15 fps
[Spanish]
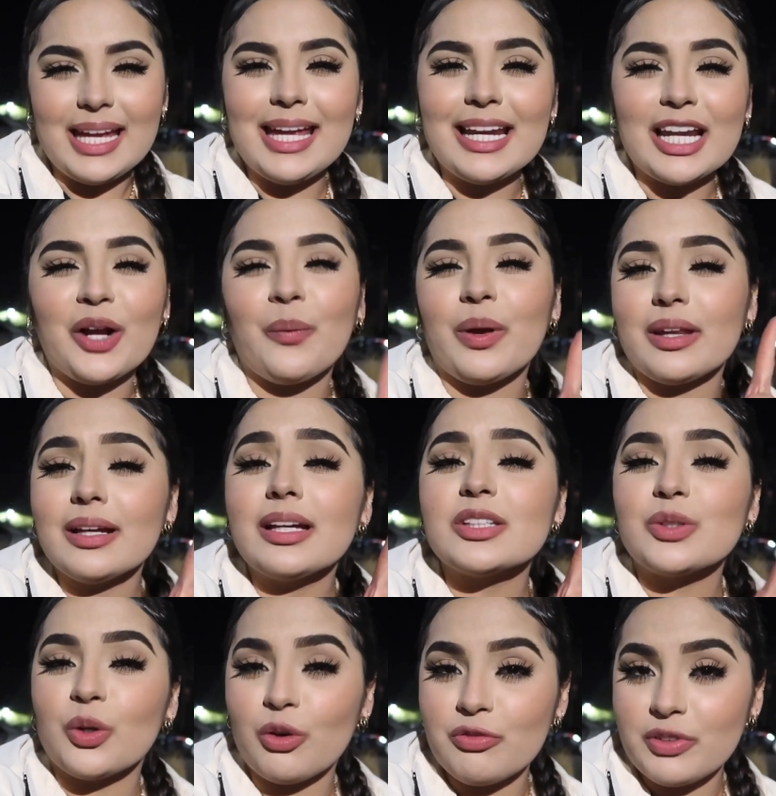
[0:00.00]
Y recuerden que
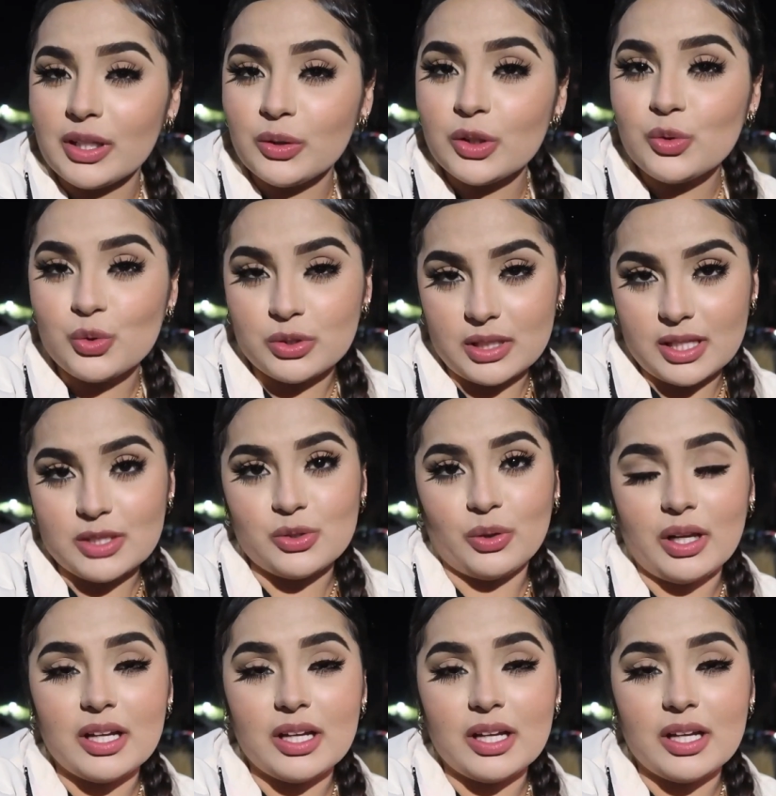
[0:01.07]
estoy confiando en ustedes, ¿ok?